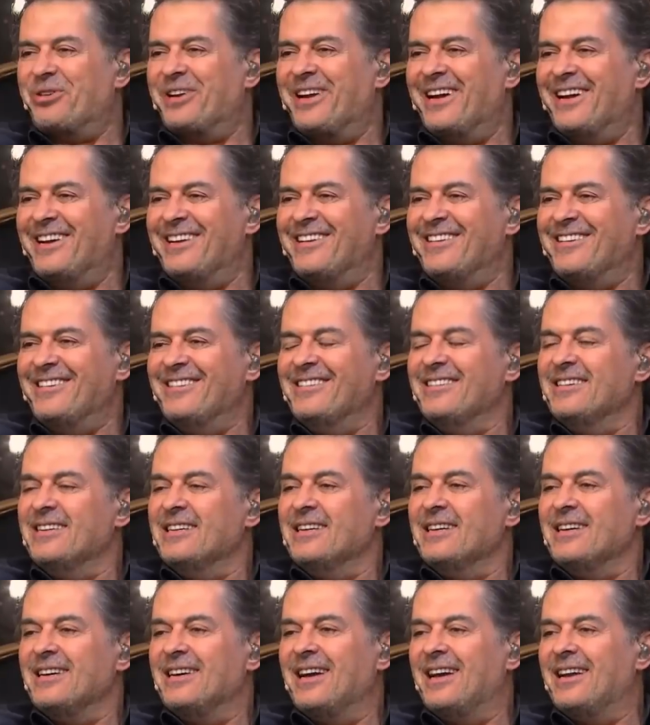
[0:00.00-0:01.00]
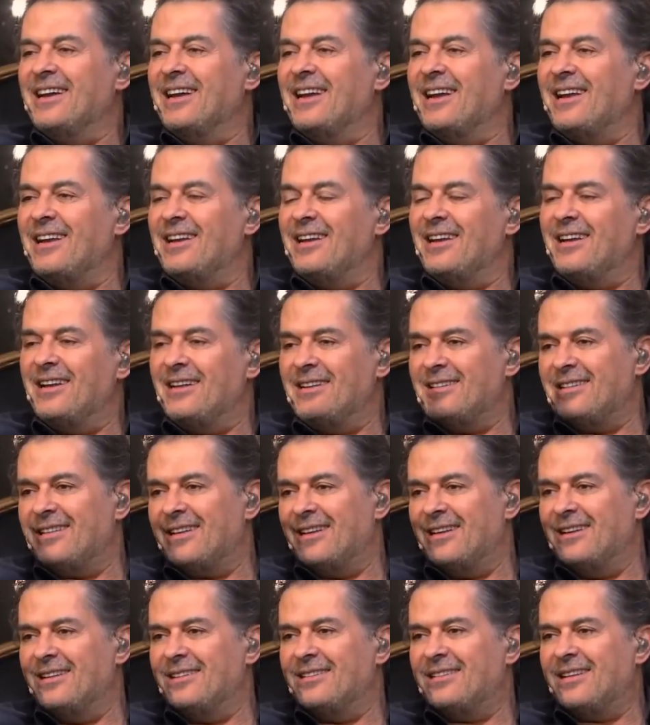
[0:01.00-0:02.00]
يعني والله يعني انت
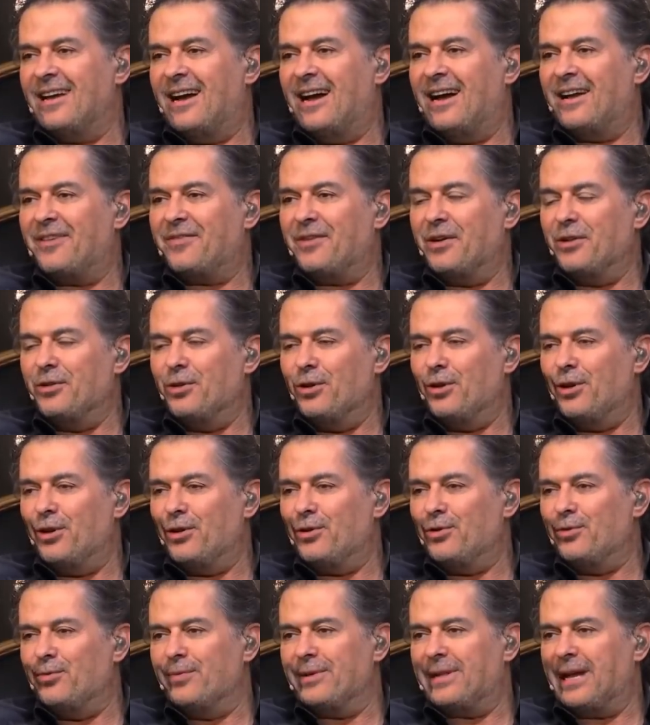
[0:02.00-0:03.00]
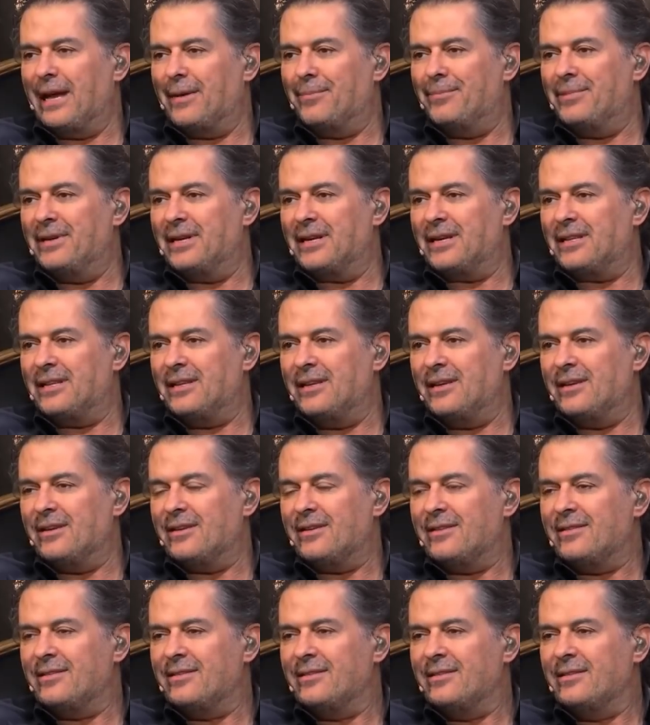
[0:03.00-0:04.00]
انت عارفه ان العيون بتعبر كتير
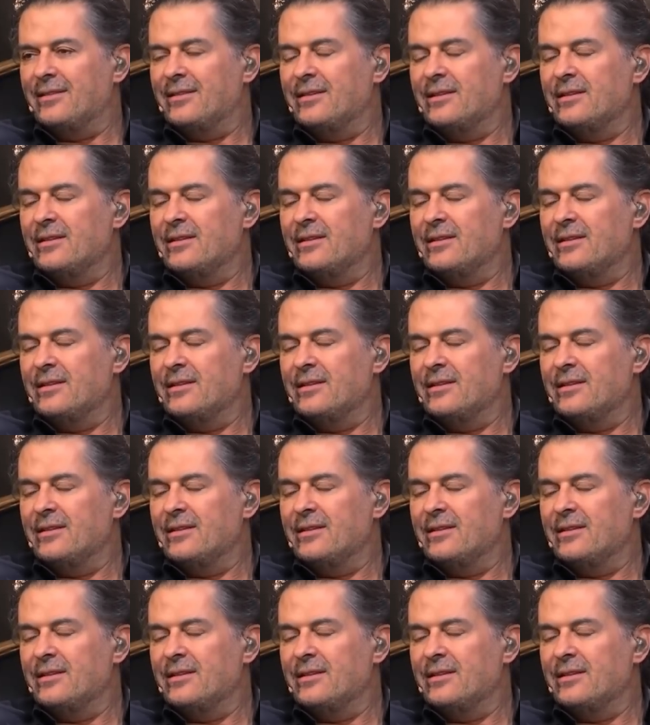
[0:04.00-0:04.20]
اه